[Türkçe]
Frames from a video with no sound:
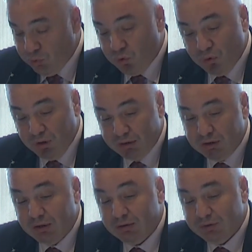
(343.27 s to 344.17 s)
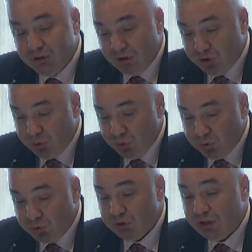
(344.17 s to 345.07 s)
Bu konularda
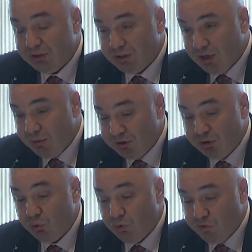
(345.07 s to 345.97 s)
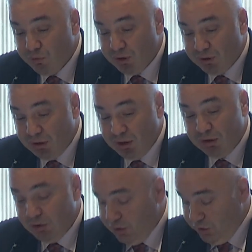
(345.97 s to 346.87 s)
çalışıyoruz yan sanayimizde döküm firmalarıyla
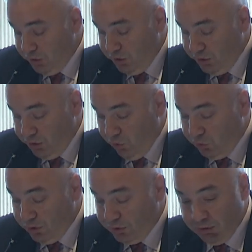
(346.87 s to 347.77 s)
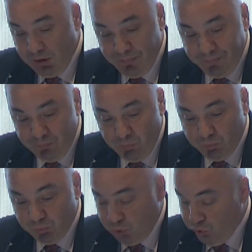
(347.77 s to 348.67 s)
onların da
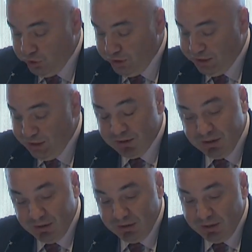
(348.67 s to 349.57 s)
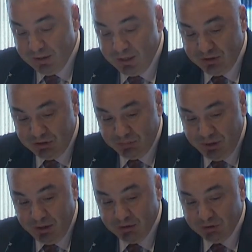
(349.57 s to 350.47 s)
bu konudaki yetkinliklerini
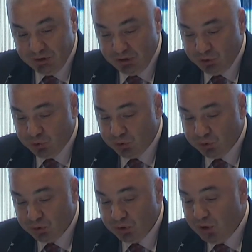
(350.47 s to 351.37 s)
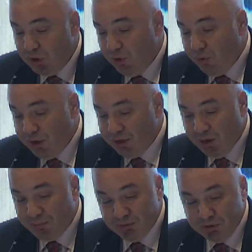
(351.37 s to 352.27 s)
geliştirmeye çalışıyoruz. Örnek
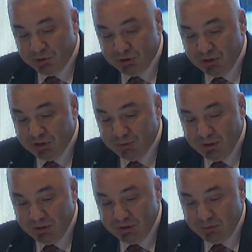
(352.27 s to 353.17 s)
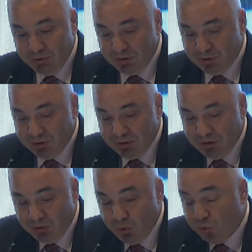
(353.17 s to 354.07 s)
yaptığımız bir çalışmadan işte bir
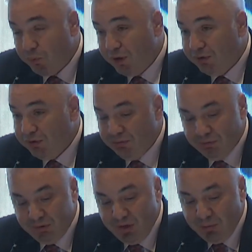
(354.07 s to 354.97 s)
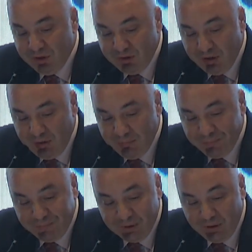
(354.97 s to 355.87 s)
e, dökme demir diyelim
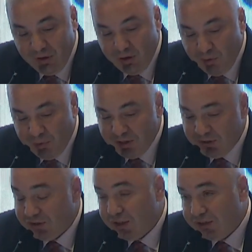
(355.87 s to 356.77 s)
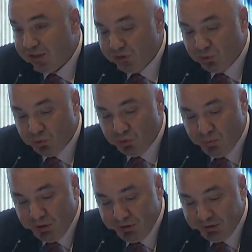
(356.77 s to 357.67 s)
e, ama balistik testlere soktuk,
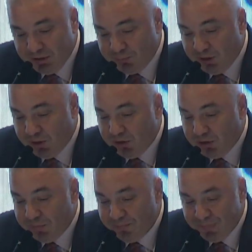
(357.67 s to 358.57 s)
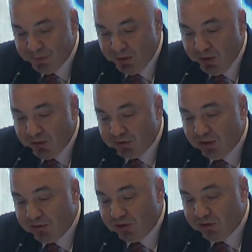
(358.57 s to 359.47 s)
balistik test plakaları.
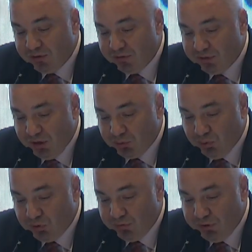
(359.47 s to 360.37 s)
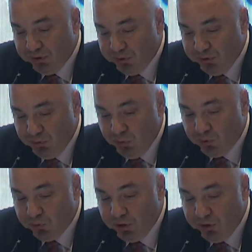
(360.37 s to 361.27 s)
Sağ tarafta fraktografi
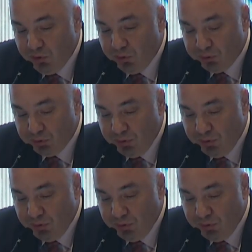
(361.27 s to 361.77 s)
görüntülerini görüyorsunuz.